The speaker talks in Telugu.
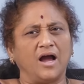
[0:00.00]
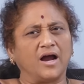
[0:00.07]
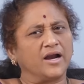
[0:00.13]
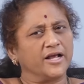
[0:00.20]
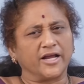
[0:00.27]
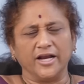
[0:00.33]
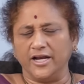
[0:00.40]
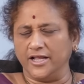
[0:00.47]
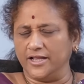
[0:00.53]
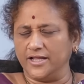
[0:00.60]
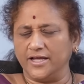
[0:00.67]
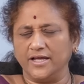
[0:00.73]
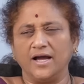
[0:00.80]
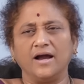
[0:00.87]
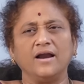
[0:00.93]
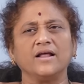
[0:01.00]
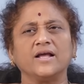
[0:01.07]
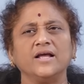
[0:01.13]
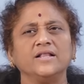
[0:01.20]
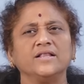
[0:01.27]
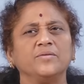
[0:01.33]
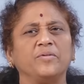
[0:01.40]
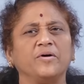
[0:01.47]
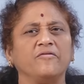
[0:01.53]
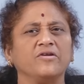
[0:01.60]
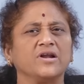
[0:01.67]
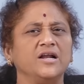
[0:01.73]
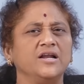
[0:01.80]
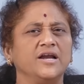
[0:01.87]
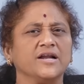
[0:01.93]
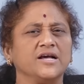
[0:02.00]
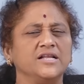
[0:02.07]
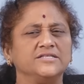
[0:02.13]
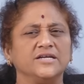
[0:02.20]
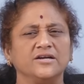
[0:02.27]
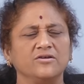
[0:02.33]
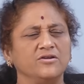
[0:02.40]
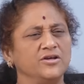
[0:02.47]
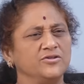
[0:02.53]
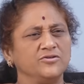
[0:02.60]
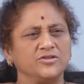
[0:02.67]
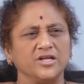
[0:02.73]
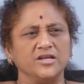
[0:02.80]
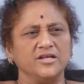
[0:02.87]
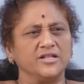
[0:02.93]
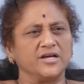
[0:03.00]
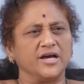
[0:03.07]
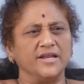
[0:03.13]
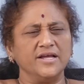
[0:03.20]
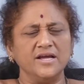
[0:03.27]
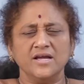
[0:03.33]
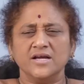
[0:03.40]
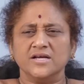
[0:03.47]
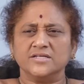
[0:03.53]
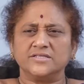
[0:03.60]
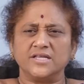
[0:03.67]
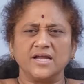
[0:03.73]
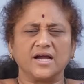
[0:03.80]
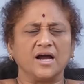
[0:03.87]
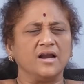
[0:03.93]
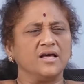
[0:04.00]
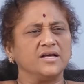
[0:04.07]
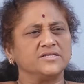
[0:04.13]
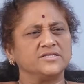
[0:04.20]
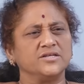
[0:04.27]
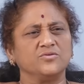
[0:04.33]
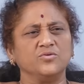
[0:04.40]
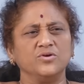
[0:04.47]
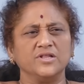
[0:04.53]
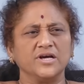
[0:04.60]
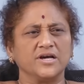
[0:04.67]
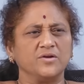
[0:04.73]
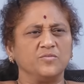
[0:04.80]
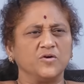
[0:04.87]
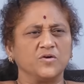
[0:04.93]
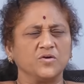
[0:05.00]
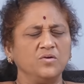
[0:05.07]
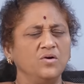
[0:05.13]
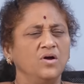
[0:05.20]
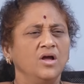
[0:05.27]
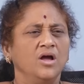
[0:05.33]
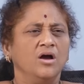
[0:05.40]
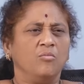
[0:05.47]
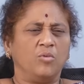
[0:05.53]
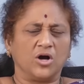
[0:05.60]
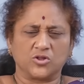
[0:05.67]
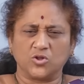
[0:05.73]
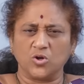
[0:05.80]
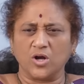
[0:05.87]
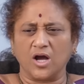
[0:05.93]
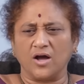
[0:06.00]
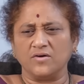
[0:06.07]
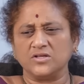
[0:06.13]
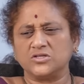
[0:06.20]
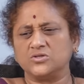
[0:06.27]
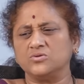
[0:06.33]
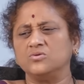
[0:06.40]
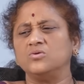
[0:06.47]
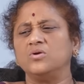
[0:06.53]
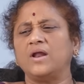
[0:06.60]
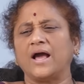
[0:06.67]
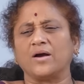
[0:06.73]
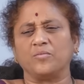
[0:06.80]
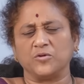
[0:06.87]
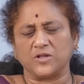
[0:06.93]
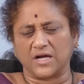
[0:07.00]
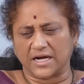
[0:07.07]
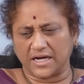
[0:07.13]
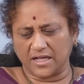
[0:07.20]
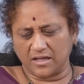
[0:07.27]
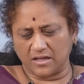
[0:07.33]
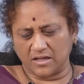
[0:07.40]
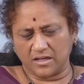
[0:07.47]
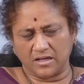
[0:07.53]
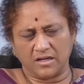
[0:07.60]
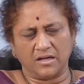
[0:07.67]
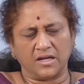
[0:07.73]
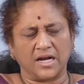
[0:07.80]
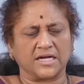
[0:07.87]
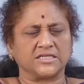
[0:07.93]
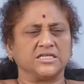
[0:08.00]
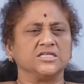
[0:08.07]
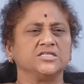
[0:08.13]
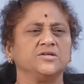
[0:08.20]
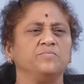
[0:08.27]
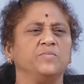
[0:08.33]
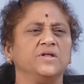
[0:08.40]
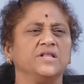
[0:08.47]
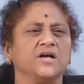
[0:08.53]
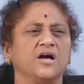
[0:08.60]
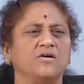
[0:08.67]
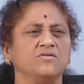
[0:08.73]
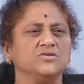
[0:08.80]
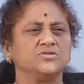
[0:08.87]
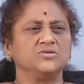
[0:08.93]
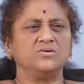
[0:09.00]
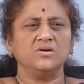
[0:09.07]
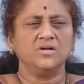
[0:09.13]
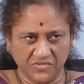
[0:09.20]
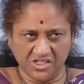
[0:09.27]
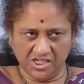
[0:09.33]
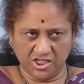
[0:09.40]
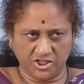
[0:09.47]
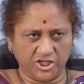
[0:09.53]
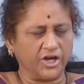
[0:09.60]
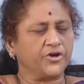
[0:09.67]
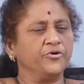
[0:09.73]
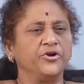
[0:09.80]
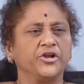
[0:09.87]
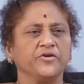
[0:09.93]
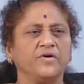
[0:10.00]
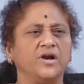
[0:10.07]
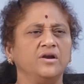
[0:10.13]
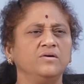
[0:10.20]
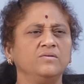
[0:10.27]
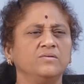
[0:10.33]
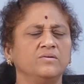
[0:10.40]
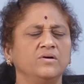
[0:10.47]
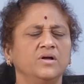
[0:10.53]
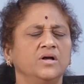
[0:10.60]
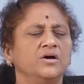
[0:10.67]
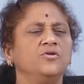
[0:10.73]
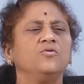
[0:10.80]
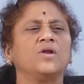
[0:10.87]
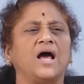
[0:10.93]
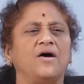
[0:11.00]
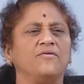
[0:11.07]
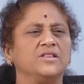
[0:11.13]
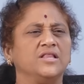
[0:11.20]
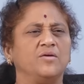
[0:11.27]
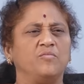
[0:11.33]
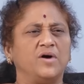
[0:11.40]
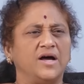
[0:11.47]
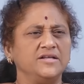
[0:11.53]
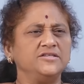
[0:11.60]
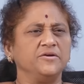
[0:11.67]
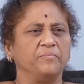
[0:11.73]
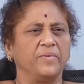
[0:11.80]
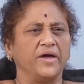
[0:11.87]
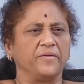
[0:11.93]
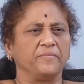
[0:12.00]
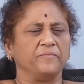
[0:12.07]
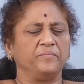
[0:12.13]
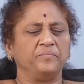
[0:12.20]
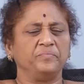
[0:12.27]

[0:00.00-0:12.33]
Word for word: అక్కడికి వెళ్ళింది అక్కడికి వెళ్తే పవన్ కళ్యాణ్ కలిసాడో లేదో తెలియదు కానీ శ్రీకాళహస్తి గుడి దగ్గర మటుకు భక్తులు కావచ్చు లేకపోతే అక్కడ రక్షణ సిబ్బంది కావచ్చు సెక్యూరిటీ వాళ్ళు నువ్వు రావద్దమ్మా అని చెప్పారు